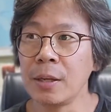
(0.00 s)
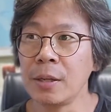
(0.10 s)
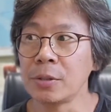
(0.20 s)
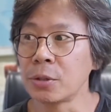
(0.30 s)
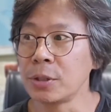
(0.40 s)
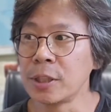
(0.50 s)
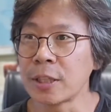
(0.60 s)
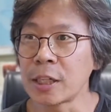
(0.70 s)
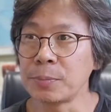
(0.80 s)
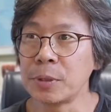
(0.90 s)
저는 이제
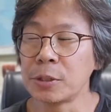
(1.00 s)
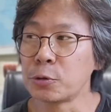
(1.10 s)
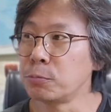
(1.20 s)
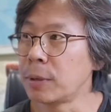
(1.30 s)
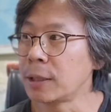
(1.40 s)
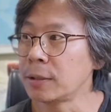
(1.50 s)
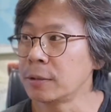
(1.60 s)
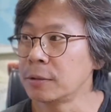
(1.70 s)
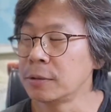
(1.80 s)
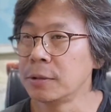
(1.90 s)
사십 대 중반을
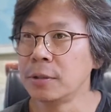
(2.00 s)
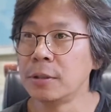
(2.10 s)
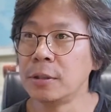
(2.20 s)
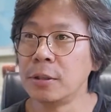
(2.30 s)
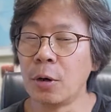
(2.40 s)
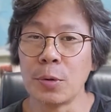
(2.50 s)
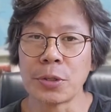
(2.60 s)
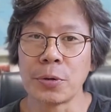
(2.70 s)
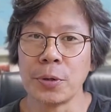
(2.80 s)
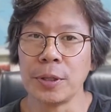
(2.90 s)

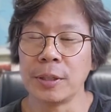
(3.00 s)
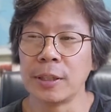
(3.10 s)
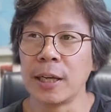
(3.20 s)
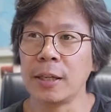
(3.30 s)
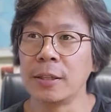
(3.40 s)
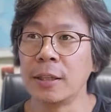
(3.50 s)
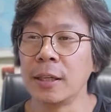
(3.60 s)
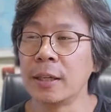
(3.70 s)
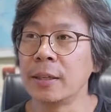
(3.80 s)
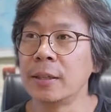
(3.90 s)
넘어서고 있는 나이인데,